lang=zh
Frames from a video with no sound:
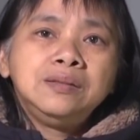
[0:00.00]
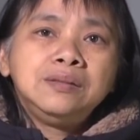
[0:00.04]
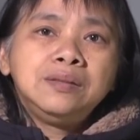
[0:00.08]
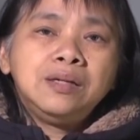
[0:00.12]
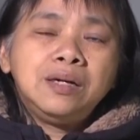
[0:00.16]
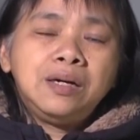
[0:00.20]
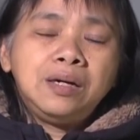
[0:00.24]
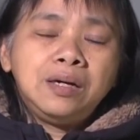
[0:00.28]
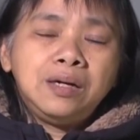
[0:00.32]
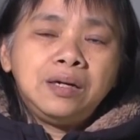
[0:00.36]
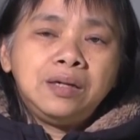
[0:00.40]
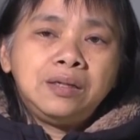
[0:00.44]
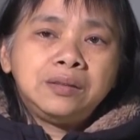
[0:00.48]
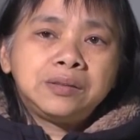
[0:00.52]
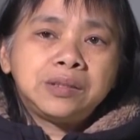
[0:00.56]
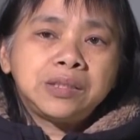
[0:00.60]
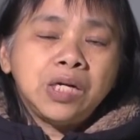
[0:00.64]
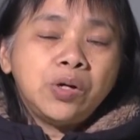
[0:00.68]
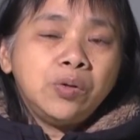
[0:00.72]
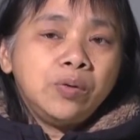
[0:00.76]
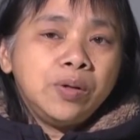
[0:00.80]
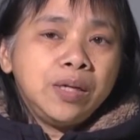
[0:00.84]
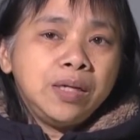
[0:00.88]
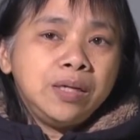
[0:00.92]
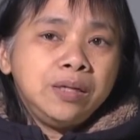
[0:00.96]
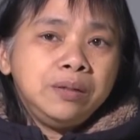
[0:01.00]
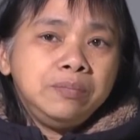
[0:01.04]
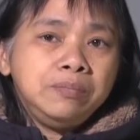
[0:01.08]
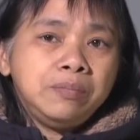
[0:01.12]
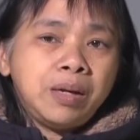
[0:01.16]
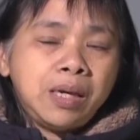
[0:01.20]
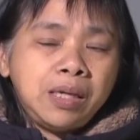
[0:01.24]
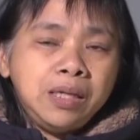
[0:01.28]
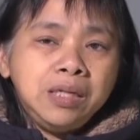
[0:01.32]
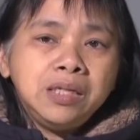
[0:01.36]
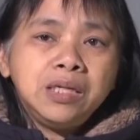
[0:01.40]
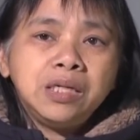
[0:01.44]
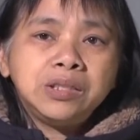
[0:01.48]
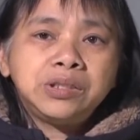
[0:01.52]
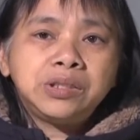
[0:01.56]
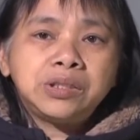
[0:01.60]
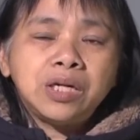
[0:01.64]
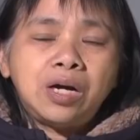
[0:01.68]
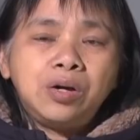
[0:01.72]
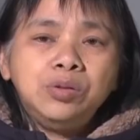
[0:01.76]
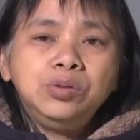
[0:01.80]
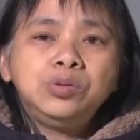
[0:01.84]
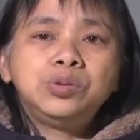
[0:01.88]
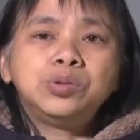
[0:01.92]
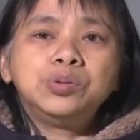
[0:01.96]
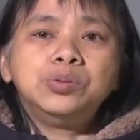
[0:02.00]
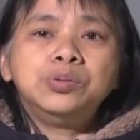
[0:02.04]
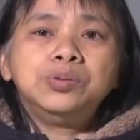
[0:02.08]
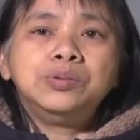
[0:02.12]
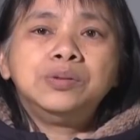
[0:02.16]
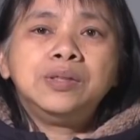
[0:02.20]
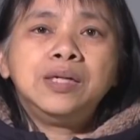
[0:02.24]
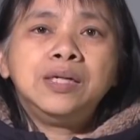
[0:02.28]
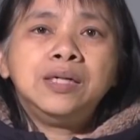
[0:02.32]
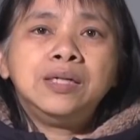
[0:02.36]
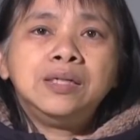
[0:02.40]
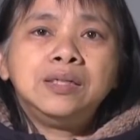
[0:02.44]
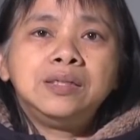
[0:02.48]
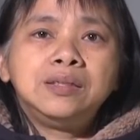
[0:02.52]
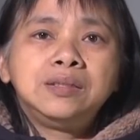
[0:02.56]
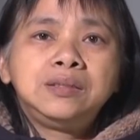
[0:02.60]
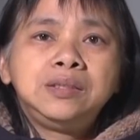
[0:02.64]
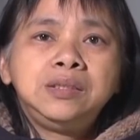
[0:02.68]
呃，教会每一个小组啊，